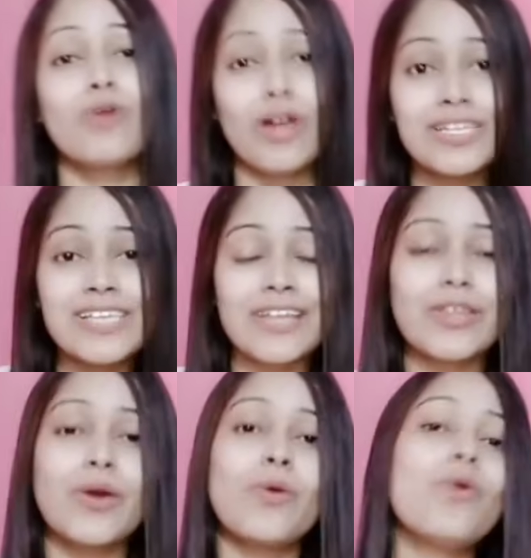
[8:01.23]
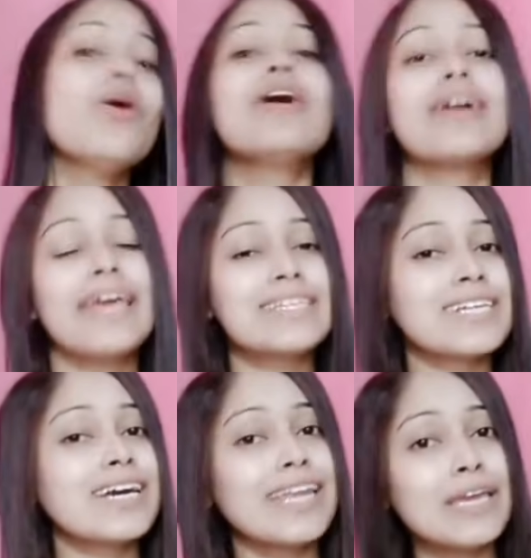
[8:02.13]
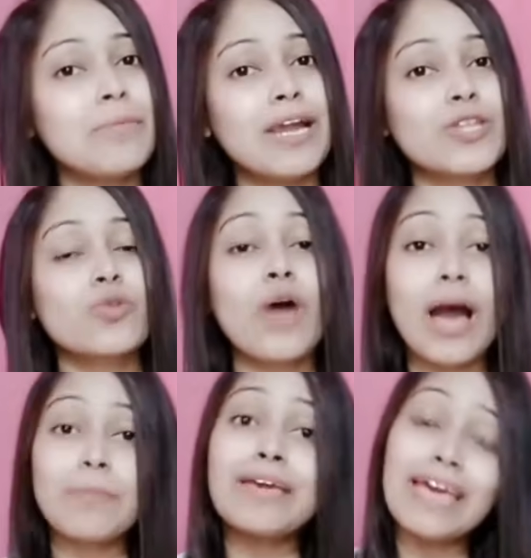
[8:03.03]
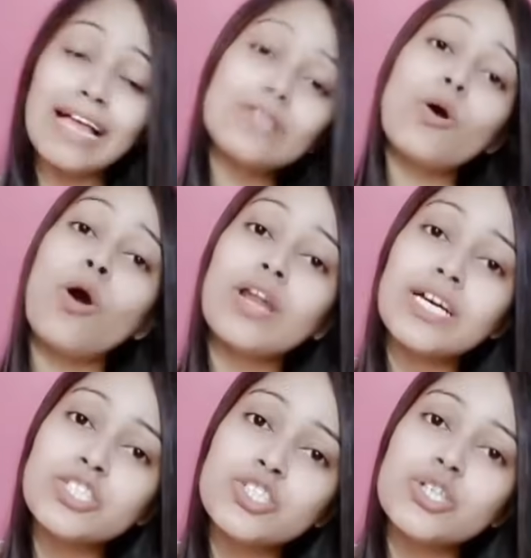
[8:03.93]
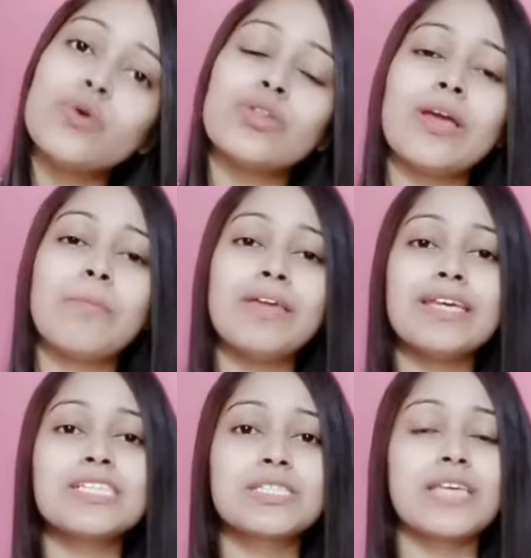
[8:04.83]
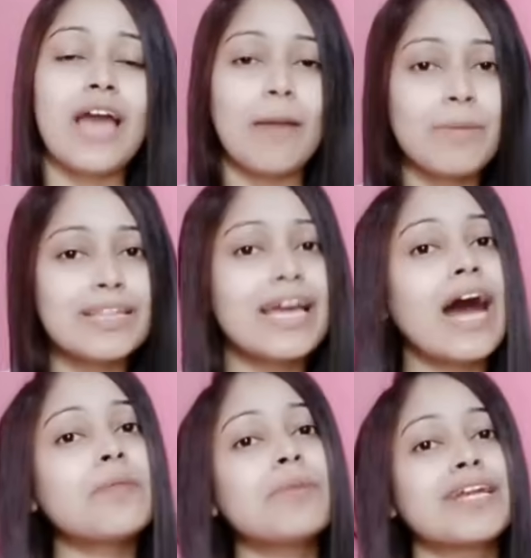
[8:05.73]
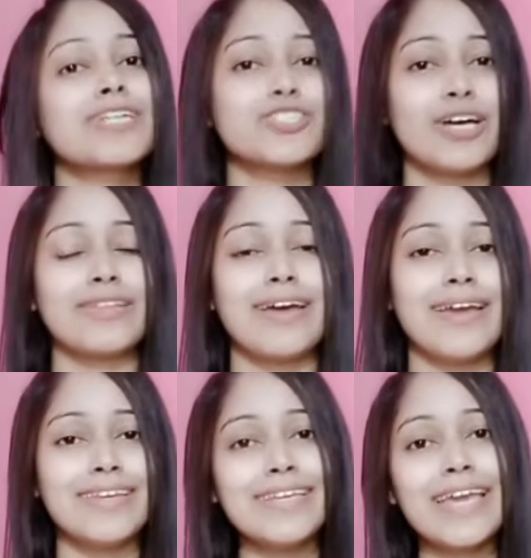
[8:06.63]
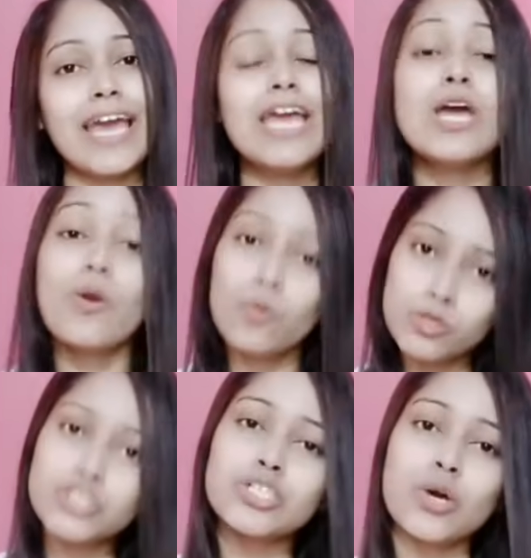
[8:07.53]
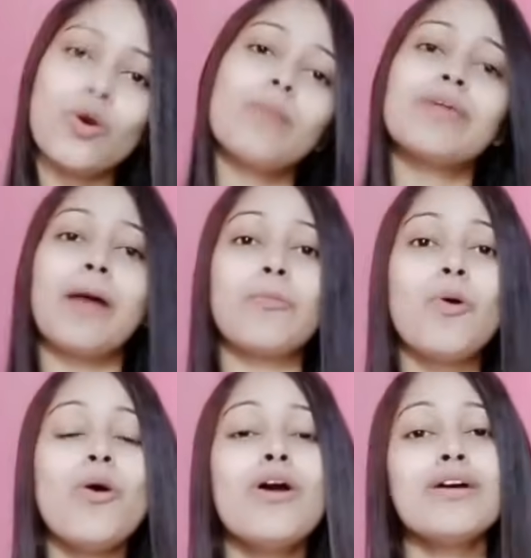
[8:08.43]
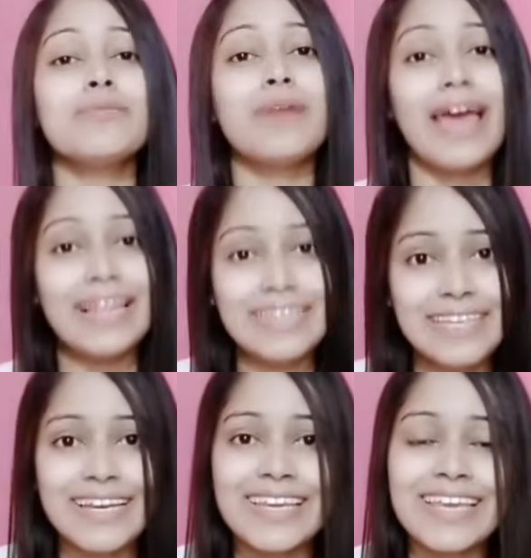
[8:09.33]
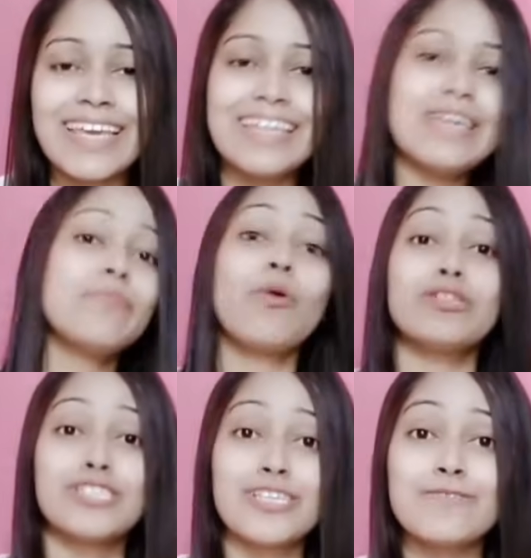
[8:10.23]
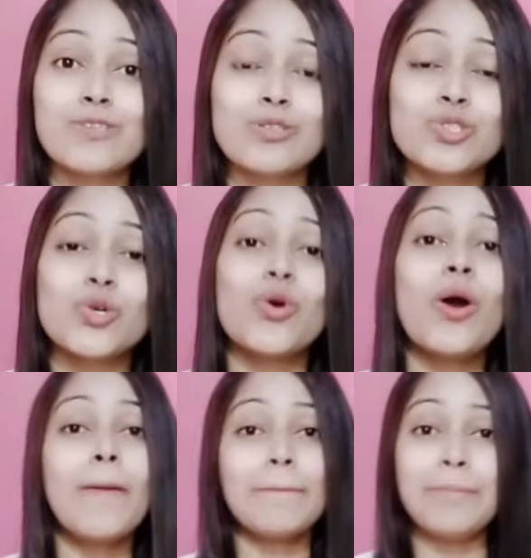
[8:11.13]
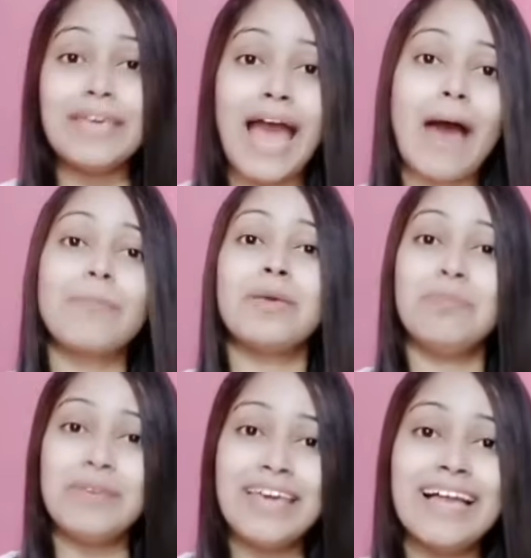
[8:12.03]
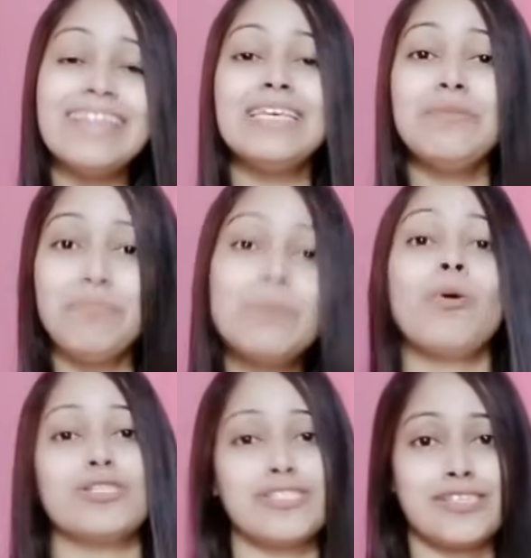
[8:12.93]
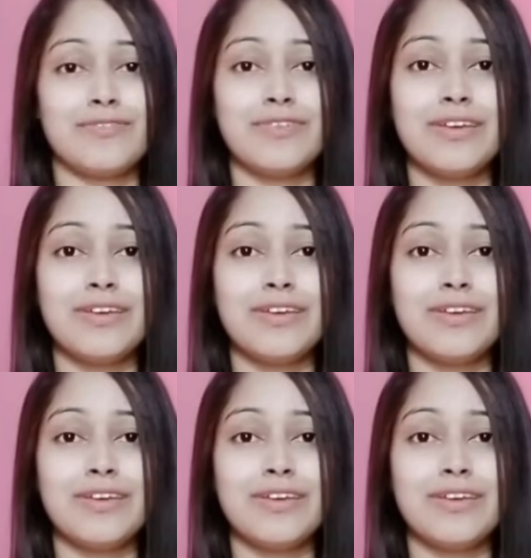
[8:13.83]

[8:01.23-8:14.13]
कॉलेज जाते हो एक जगह नहीं बैठते हो तो आपकी हेल्थ और अच्छी होती है पीरियड से आपका ध्यान भटक जाता है ठीक है कोशिश करो अपने आप को हेल्दी रखने के लिए पॉजिटिव सोचो बी हैप्पी बी हेल्दी बी पॉजिटिव